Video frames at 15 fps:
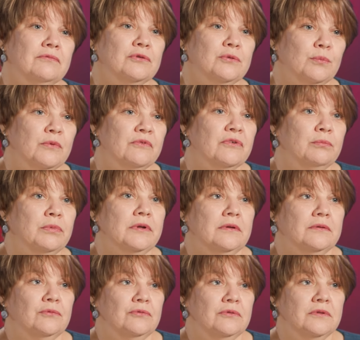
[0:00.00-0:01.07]
вот мы
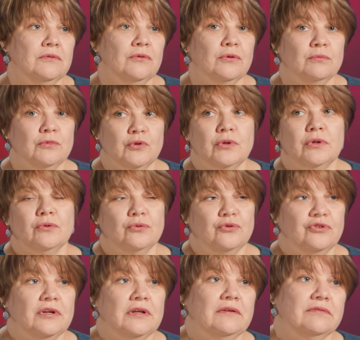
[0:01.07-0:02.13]
выбрали Дудинку, многие
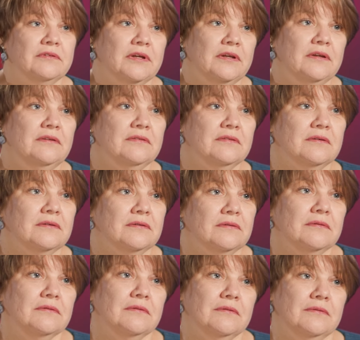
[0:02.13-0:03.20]
уезжали в Норильск,
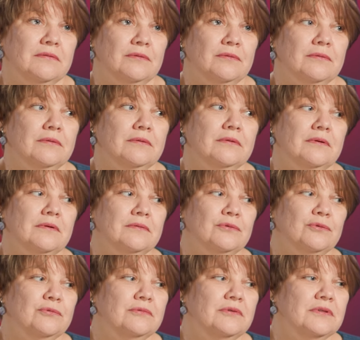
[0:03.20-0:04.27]
но
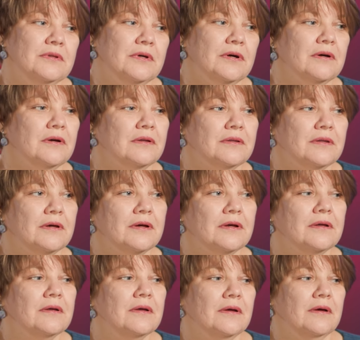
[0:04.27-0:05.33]
Дудинка,
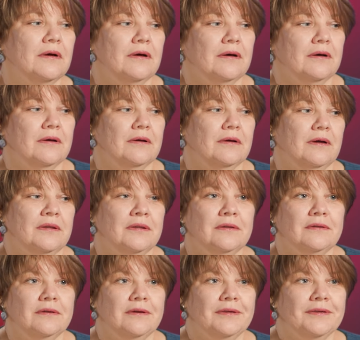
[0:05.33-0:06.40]
она, она
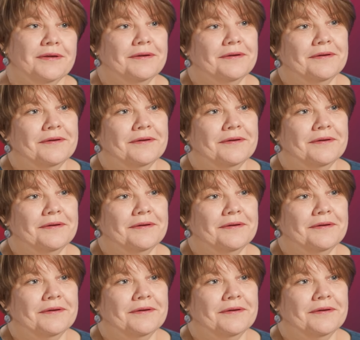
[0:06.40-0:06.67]
на реке,